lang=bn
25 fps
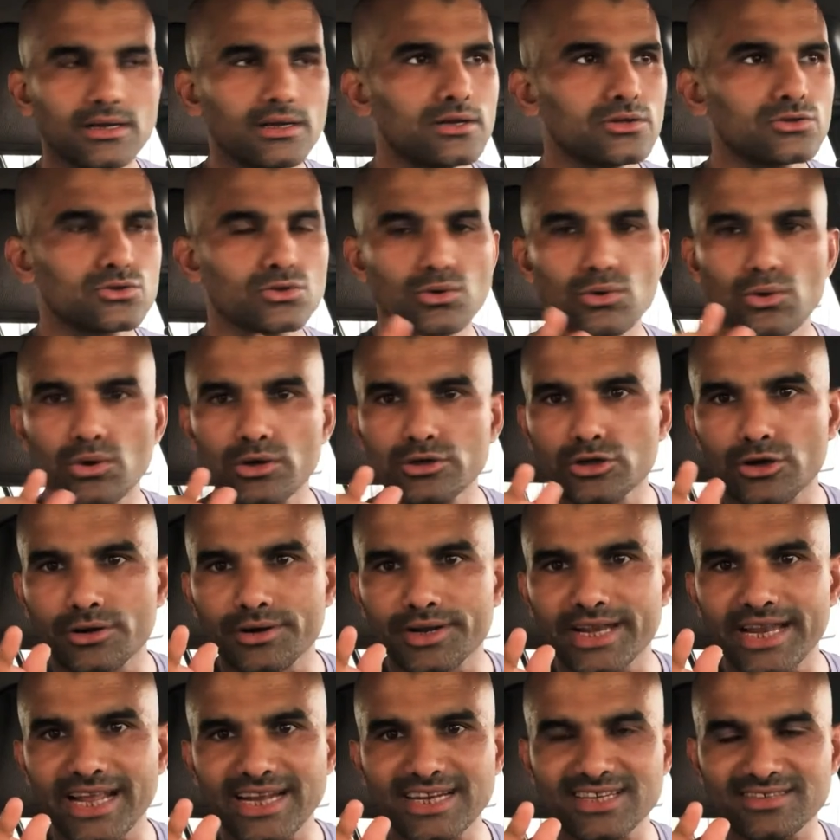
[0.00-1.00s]
তো ওই
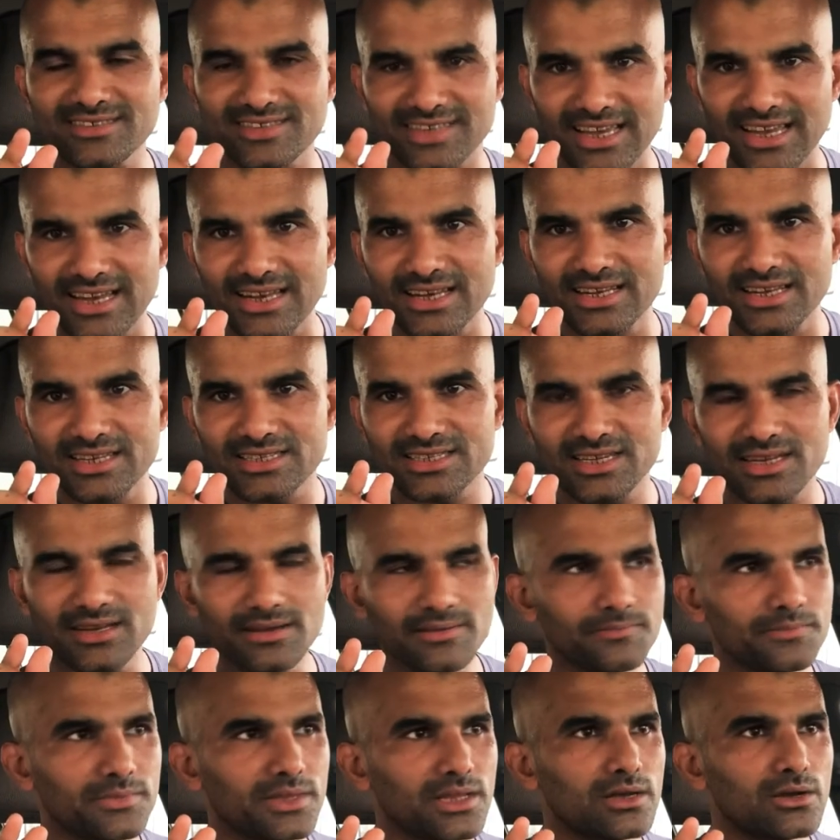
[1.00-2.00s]
ধরনের একটা সেল নিয়েছেন
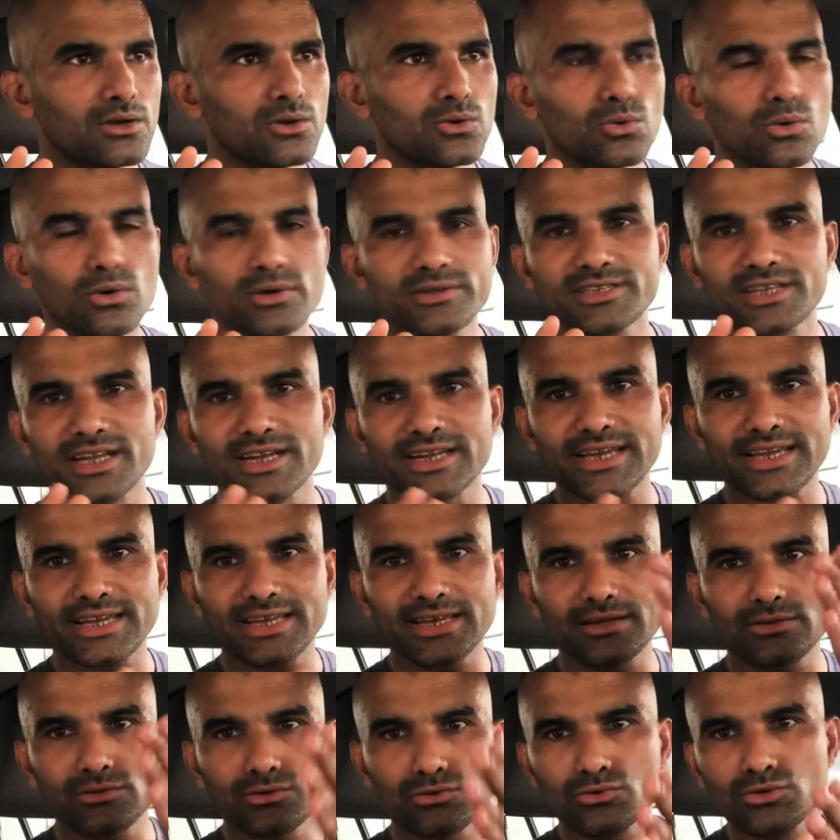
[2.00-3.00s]
ওই সেলটাকে
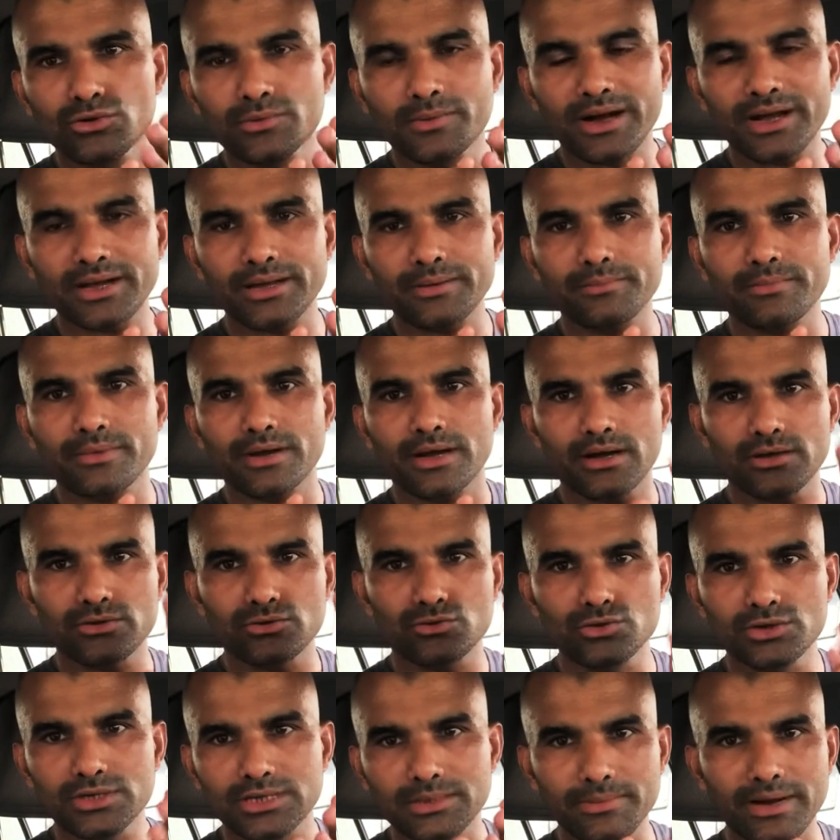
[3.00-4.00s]
দুই ভাগে
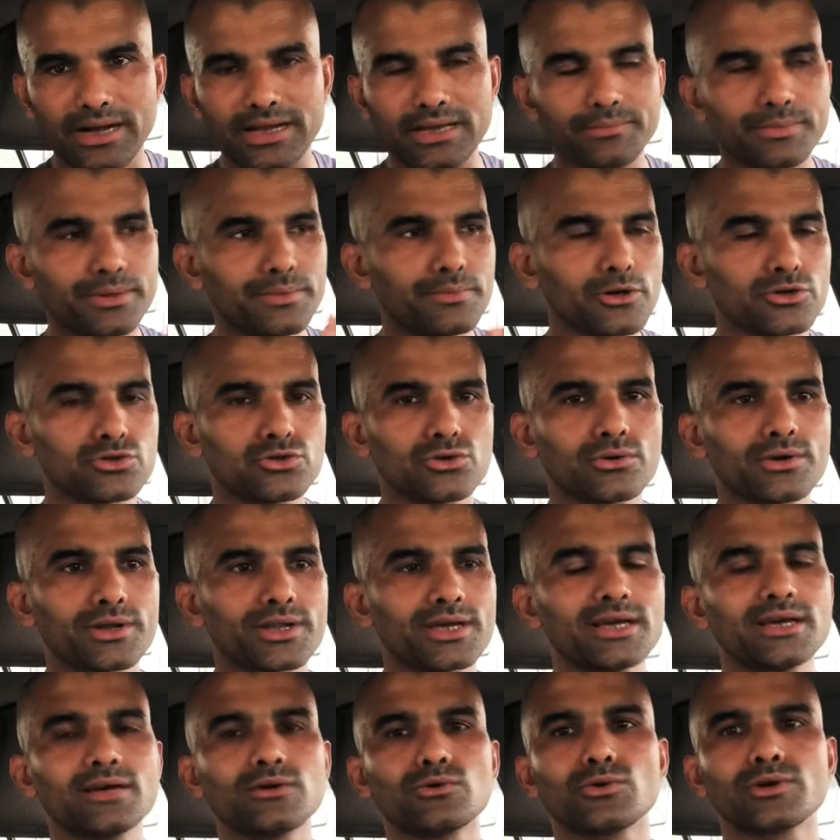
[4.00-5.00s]
দুটি ভাগে বিভক্ত করে
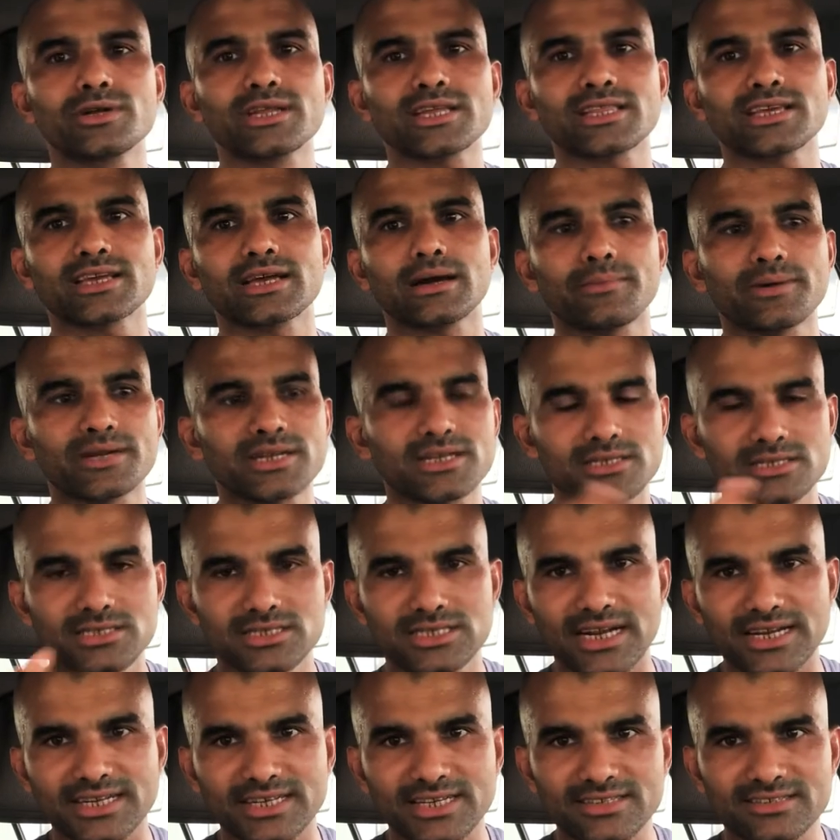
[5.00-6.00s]
ওইটা থেকে আবার
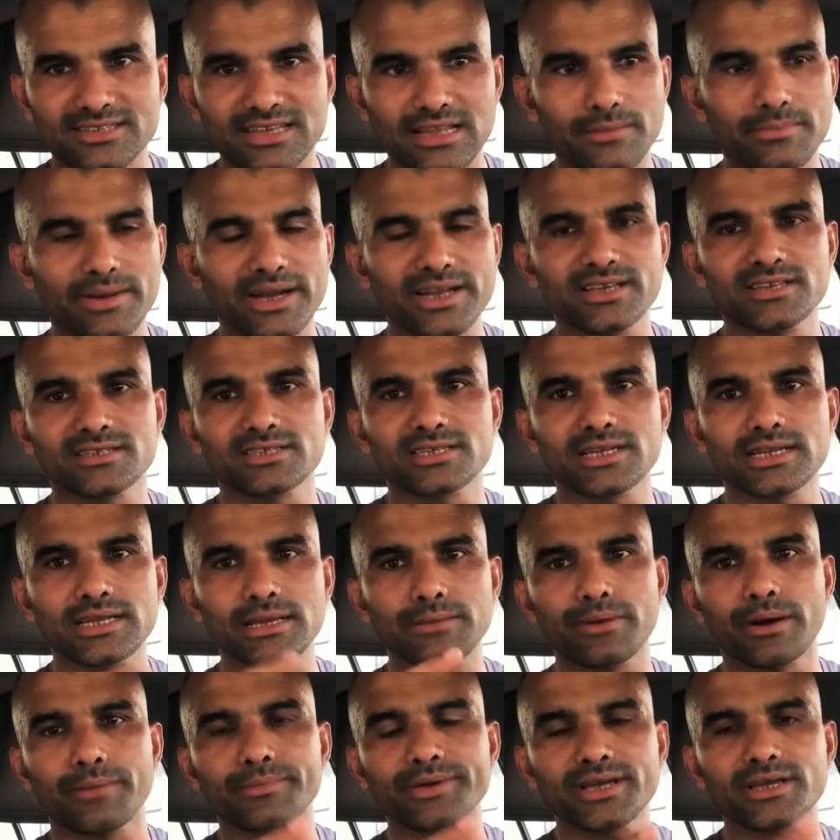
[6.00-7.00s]
চারটি সেল বানিয়েছেন
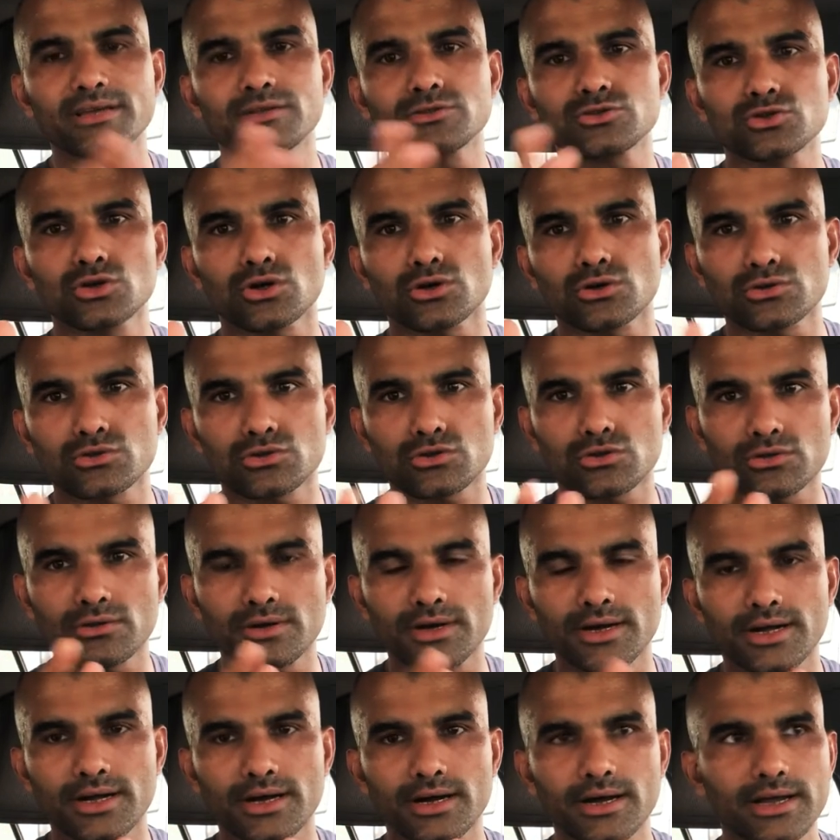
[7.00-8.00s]
এভাবে যখন
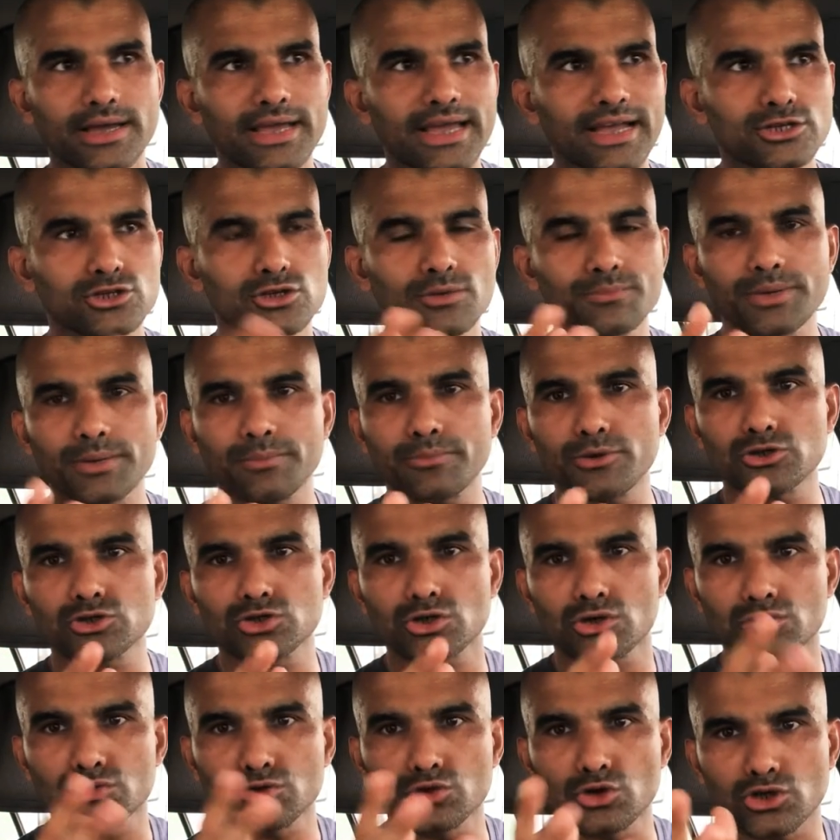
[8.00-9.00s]
এক সপ্তাহ পর
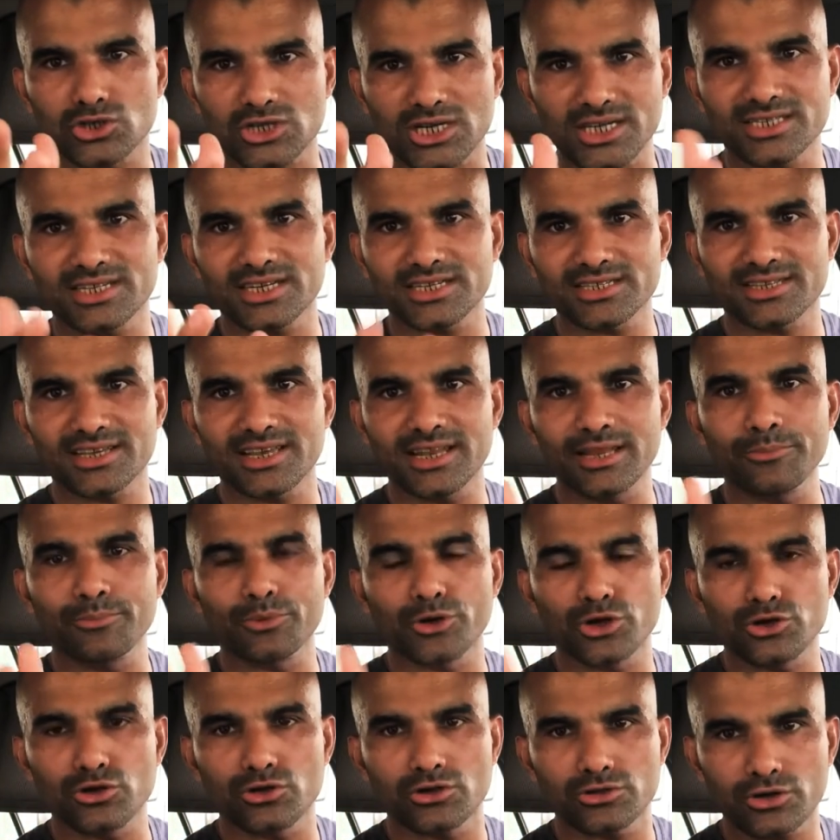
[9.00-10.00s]
যখন দশ হাজার সেলে
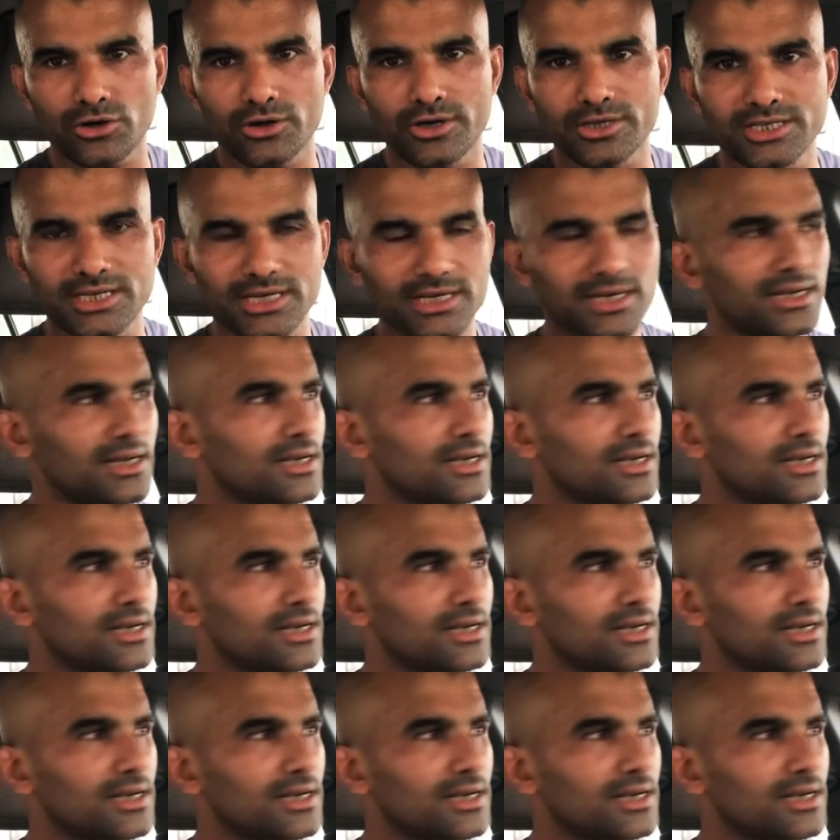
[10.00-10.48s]
পরিণত হয়েছে